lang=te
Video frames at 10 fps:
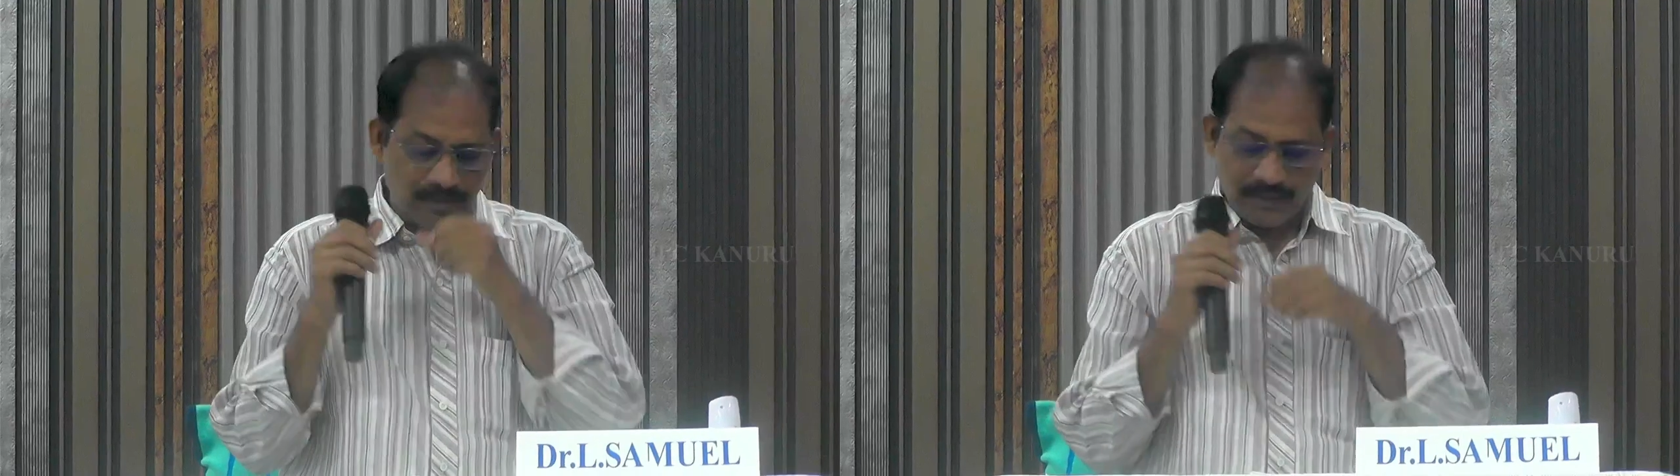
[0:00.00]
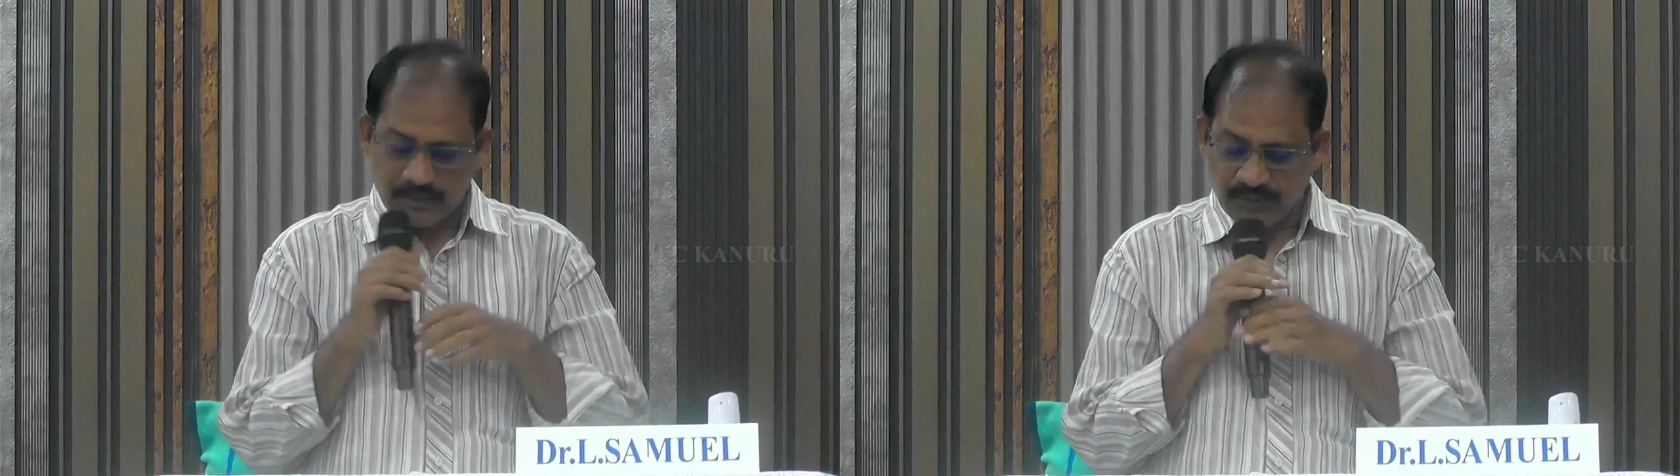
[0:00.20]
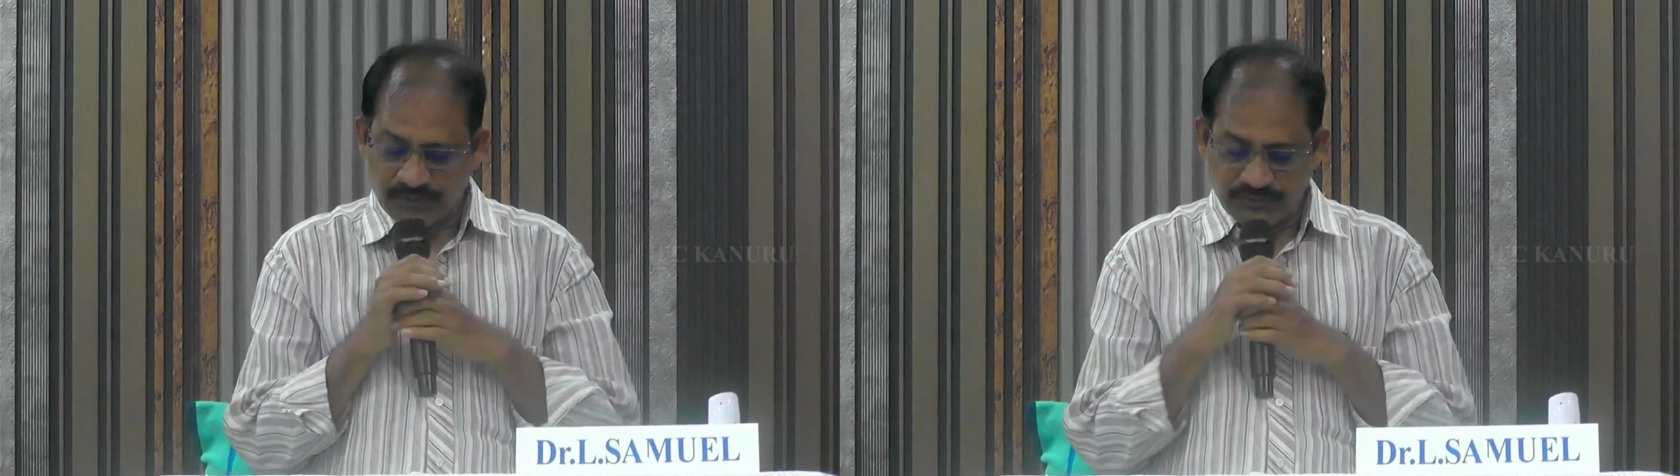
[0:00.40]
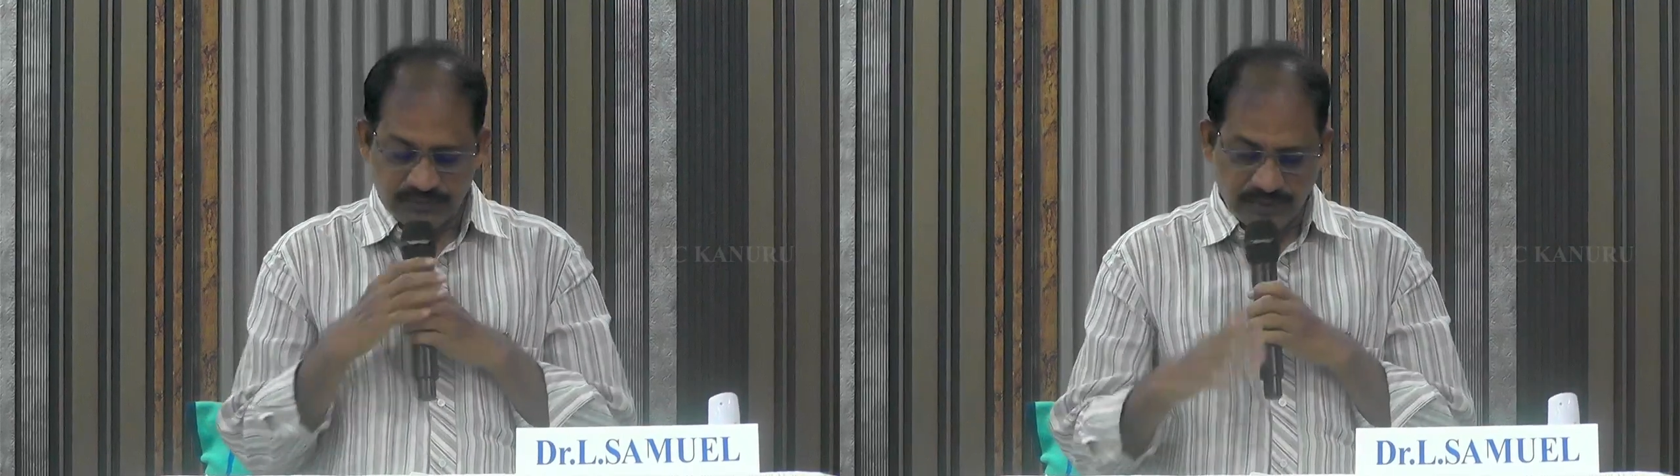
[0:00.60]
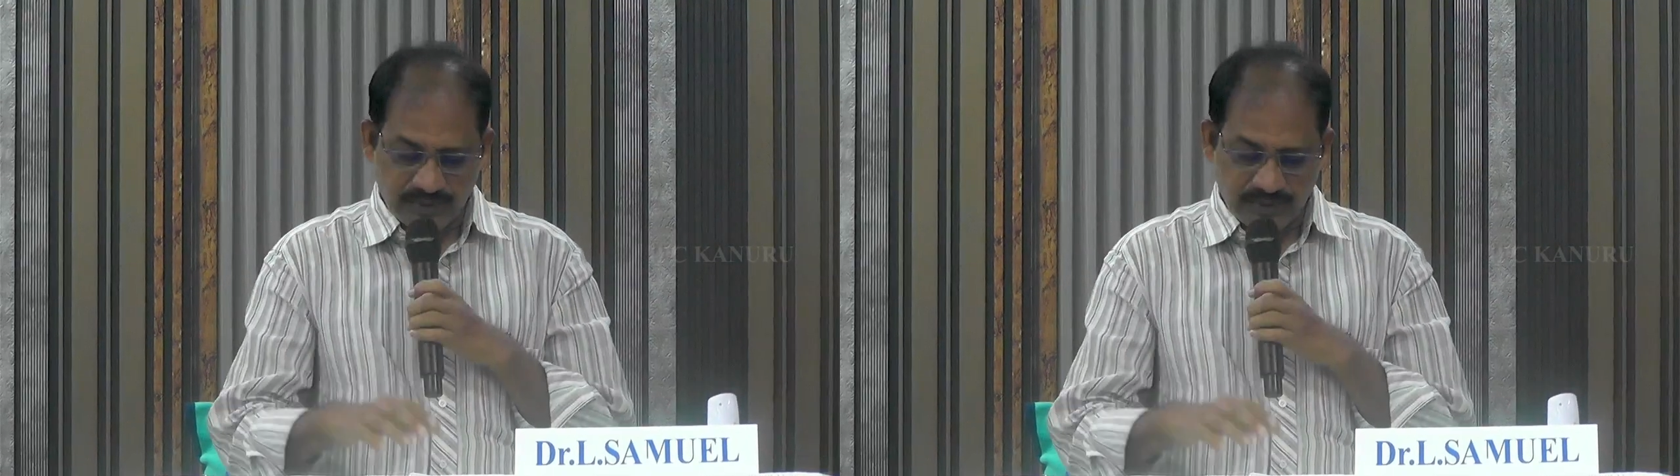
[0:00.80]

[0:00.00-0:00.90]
పరిశుద్ధ